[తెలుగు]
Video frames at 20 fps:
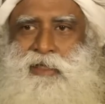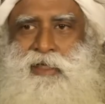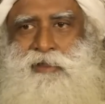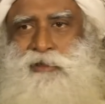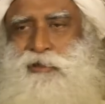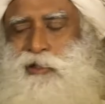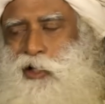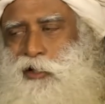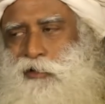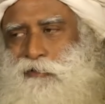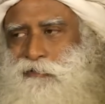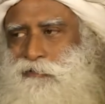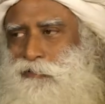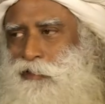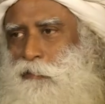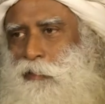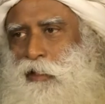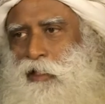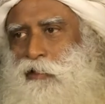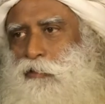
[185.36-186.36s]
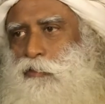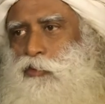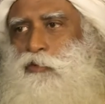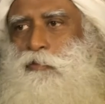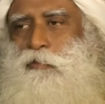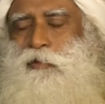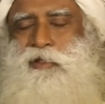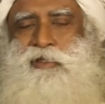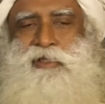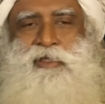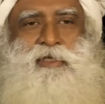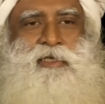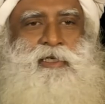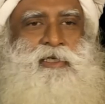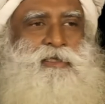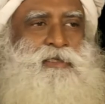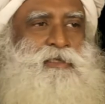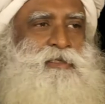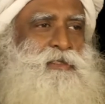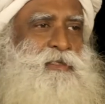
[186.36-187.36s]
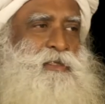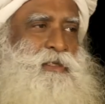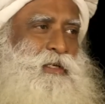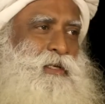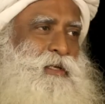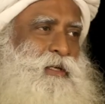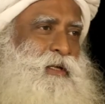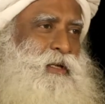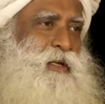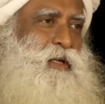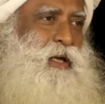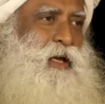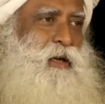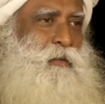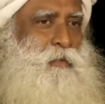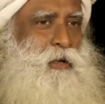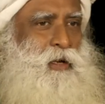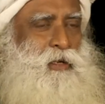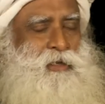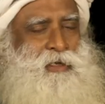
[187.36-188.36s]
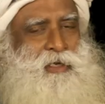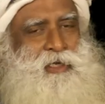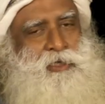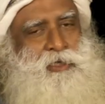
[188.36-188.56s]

ఎంతమంది అంటే దానికి చాలా వాదనలున్నాయి